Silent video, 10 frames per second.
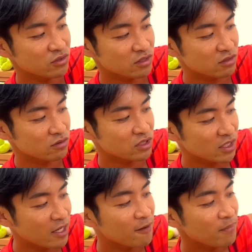をするとし
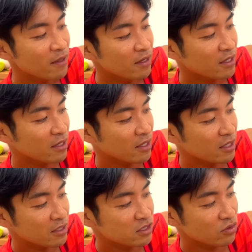たら、
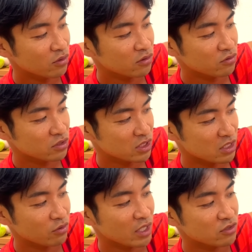えー、基礎の時
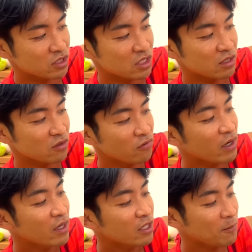期、土台の時期っていうの
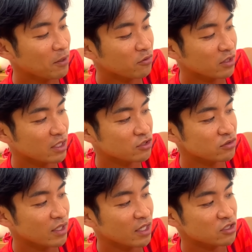は、やっぱりこのなな
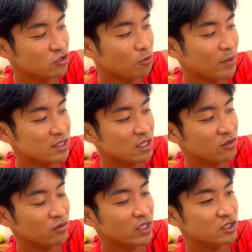じゅうから はちじゅうご
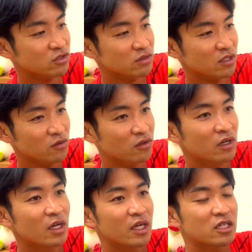パーセント の練習っていうの
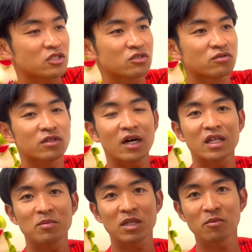を、えー、週の中
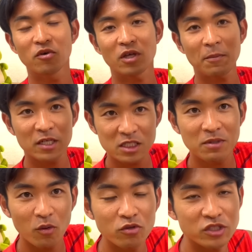で見ても、やっぱり一
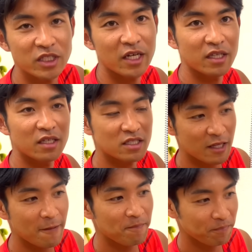番多くしたいんです
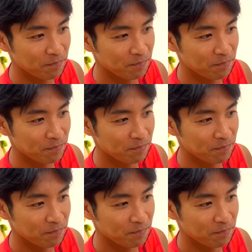ね。